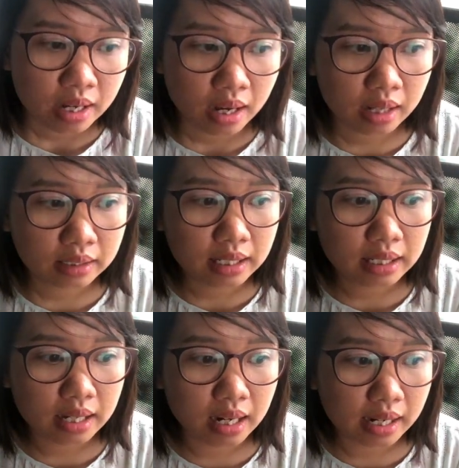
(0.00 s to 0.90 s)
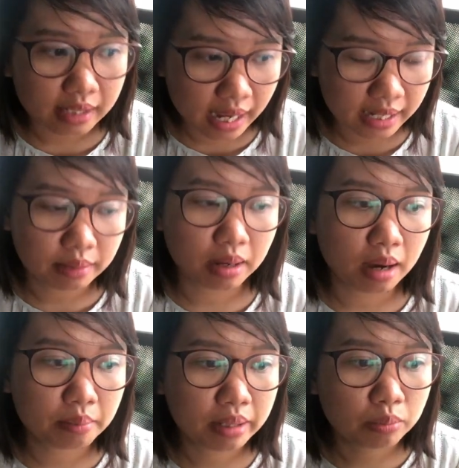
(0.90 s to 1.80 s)
À, thì lần này à,
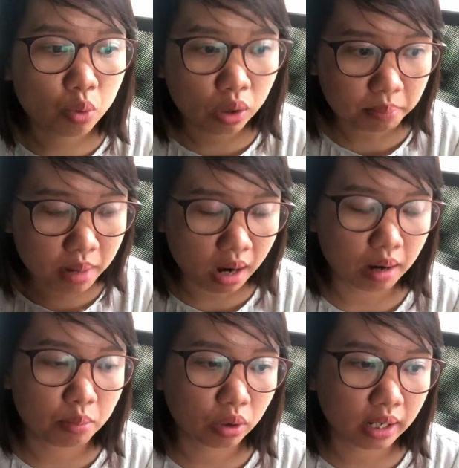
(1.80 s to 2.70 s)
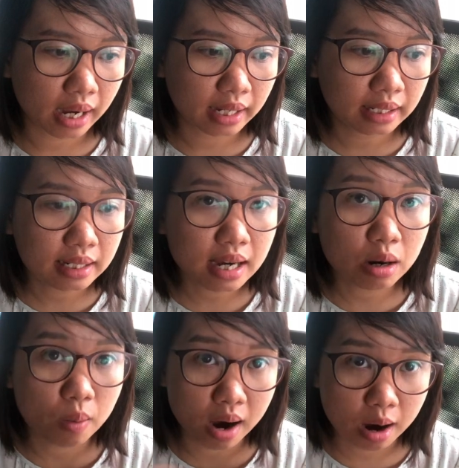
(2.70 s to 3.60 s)
mình muốn mở một cái
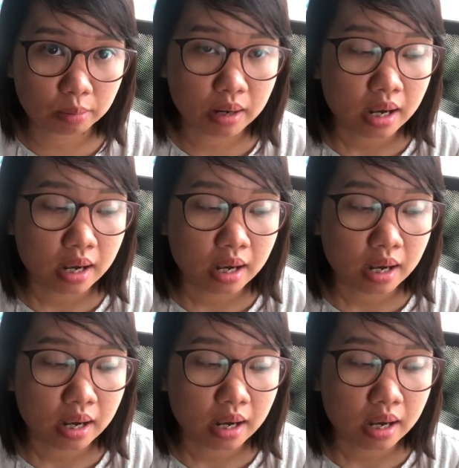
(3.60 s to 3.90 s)
khóa học